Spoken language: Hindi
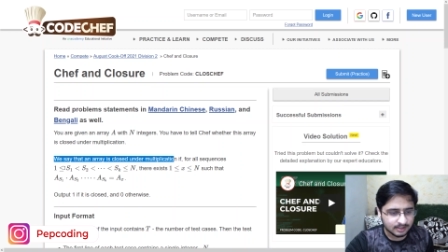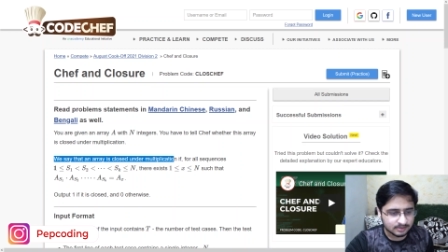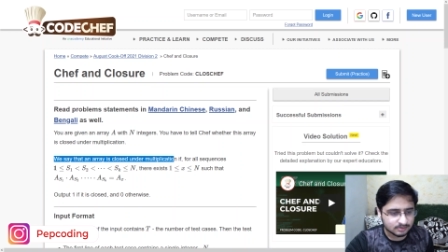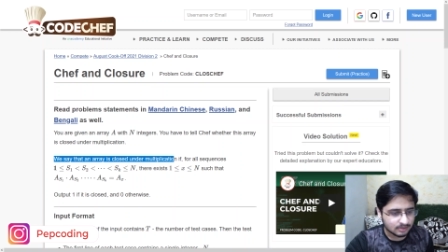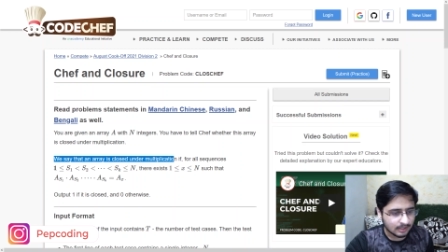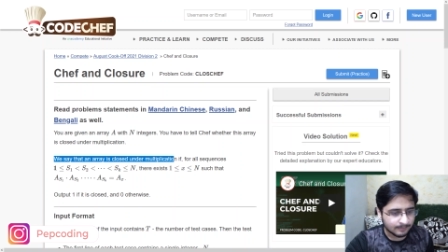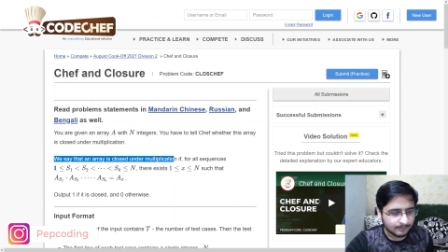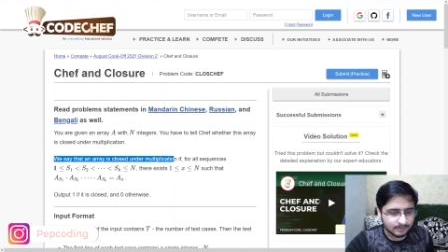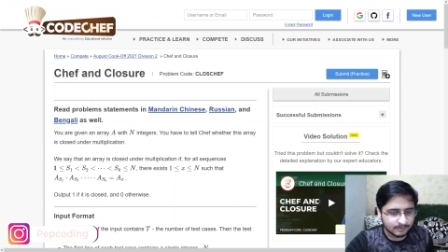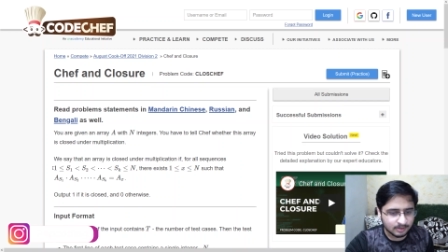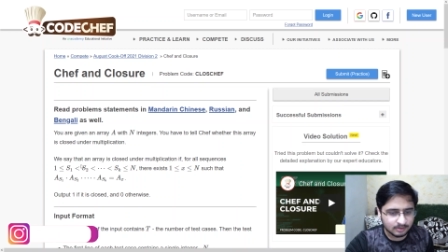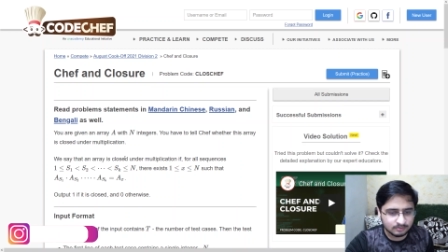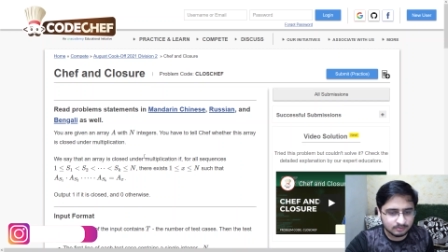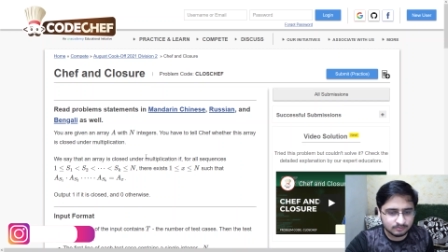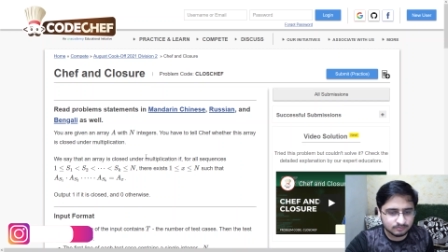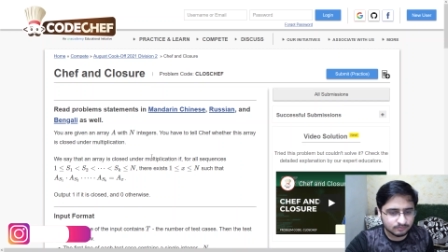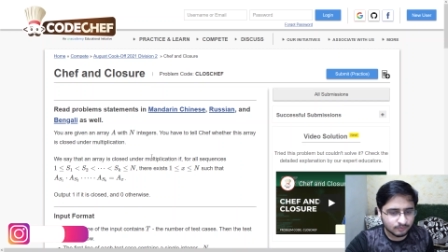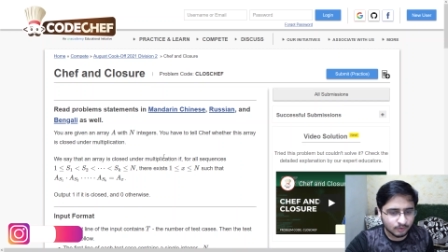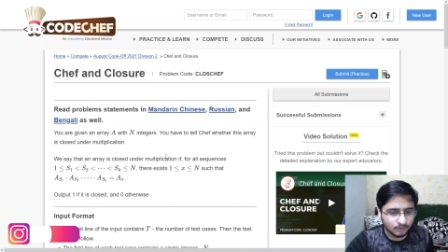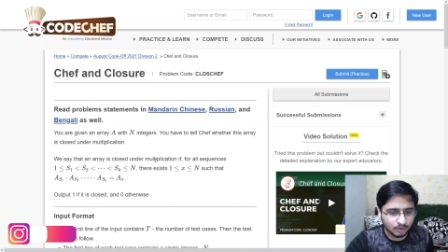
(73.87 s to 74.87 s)
आपने
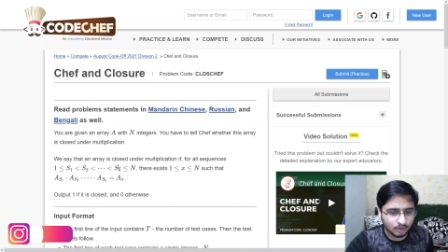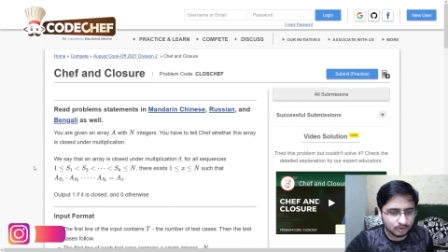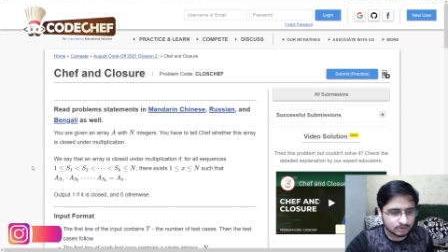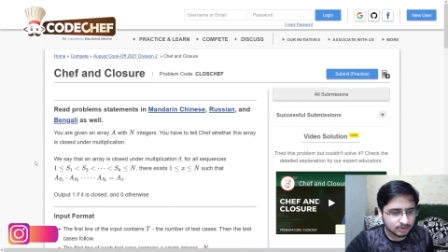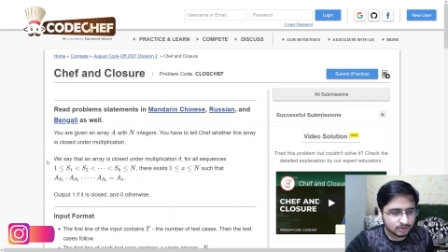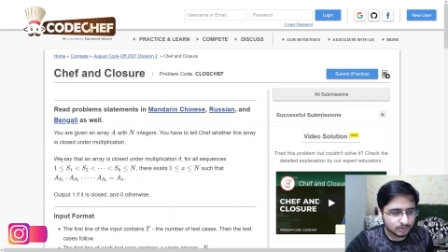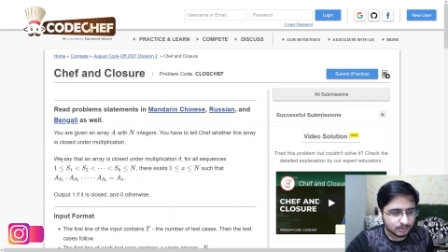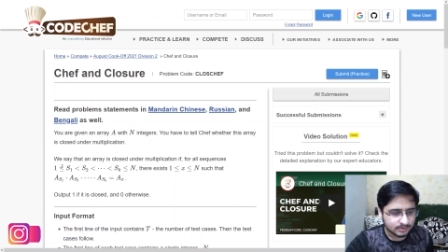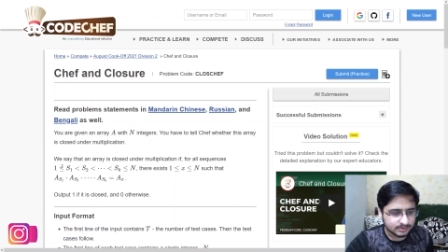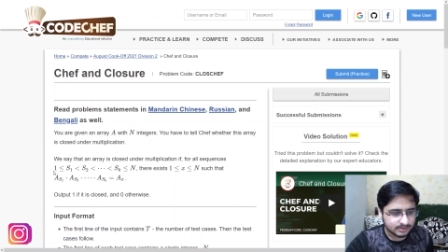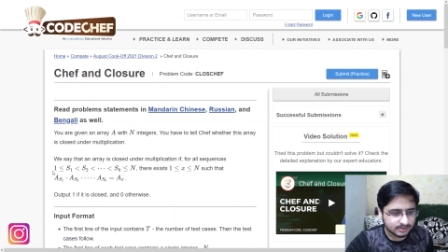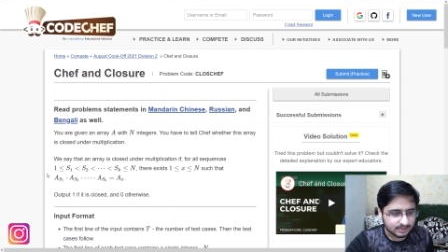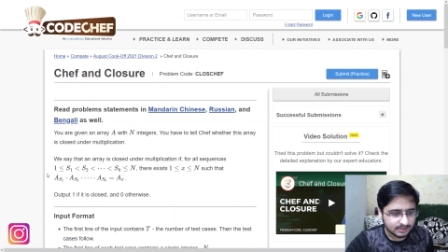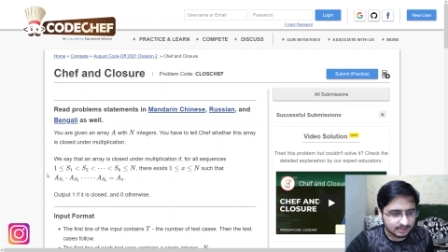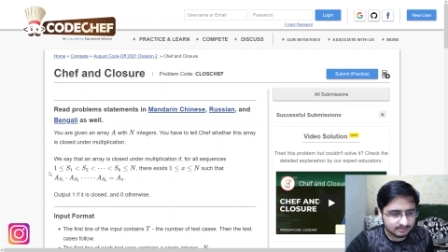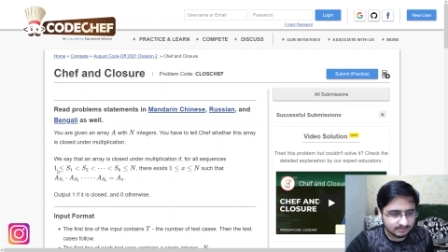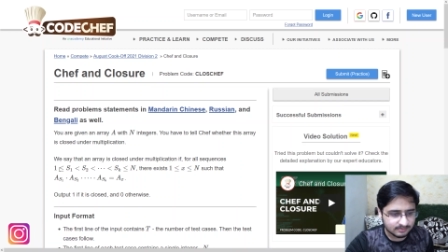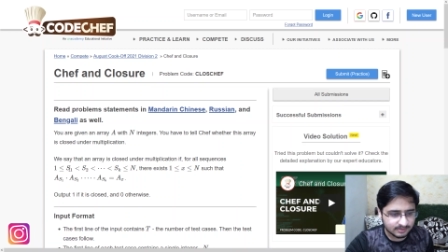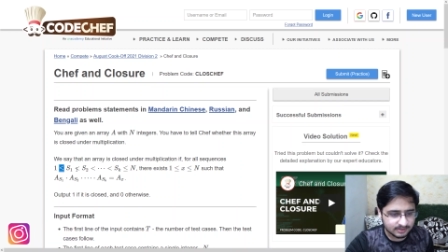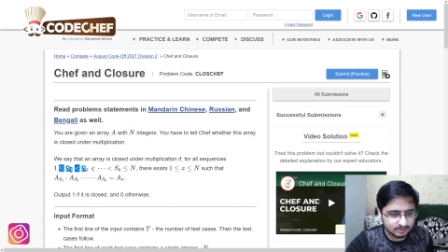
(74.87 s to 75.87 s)
फॉर ऑल सीक्वेंसेज
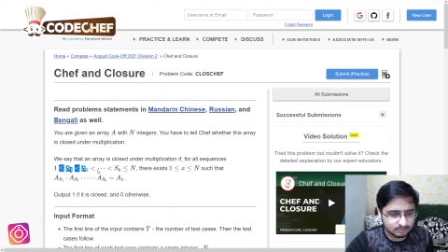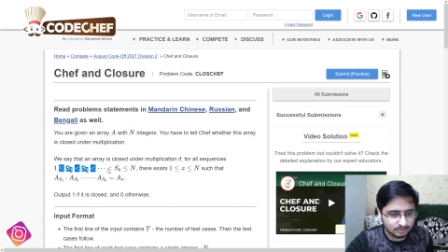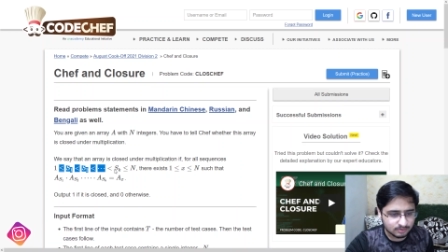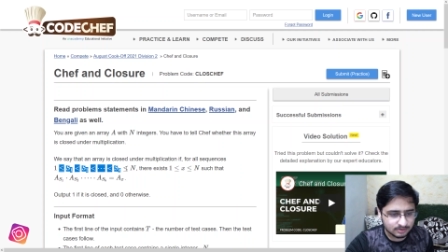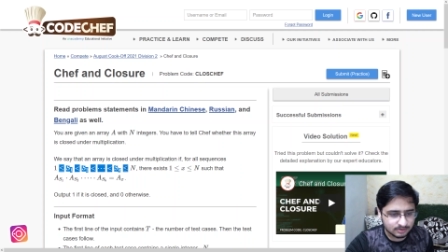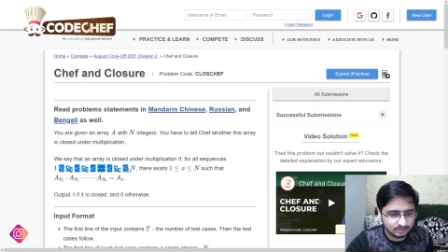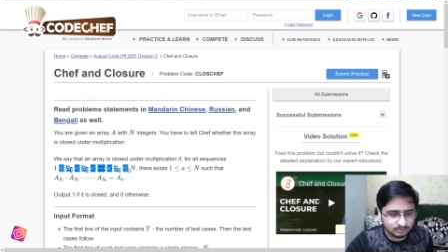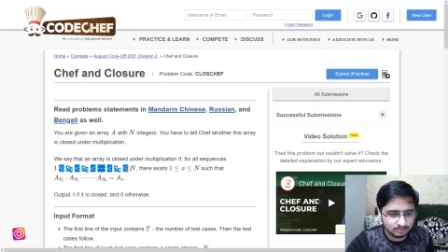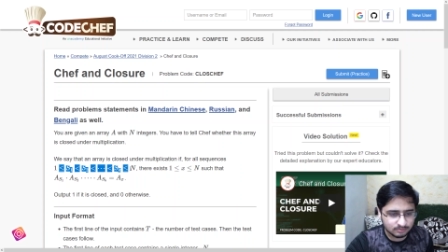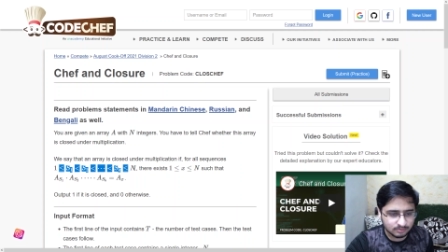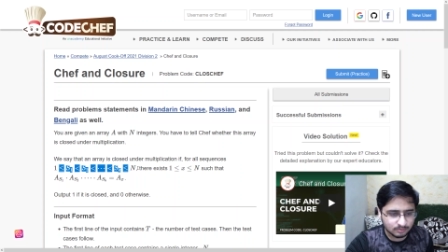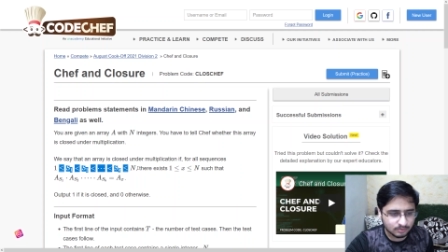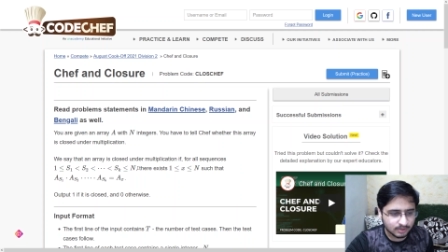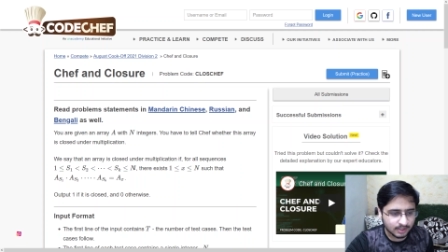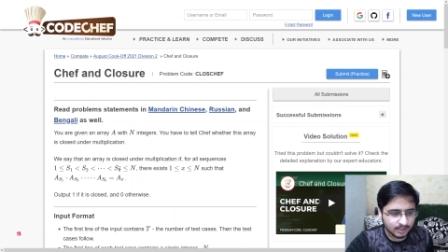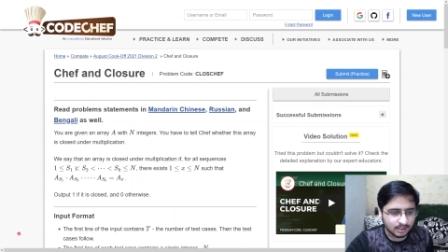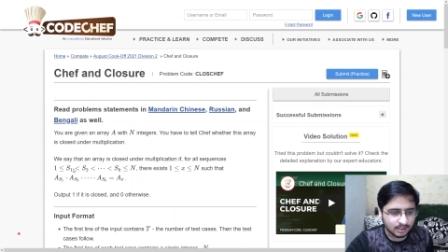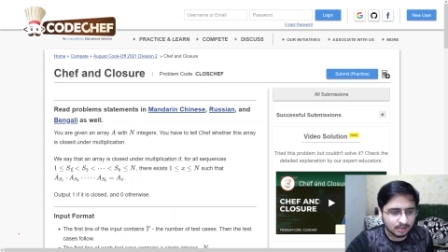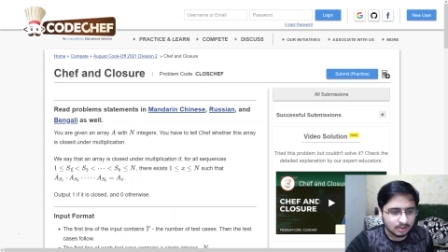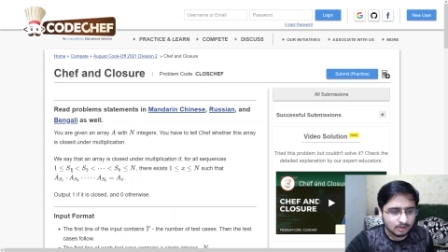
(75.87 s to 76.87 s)
एस वन एस टू एस टू
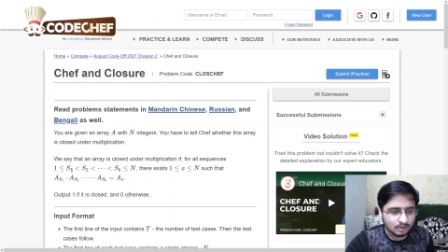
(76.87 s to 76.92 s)
उठाया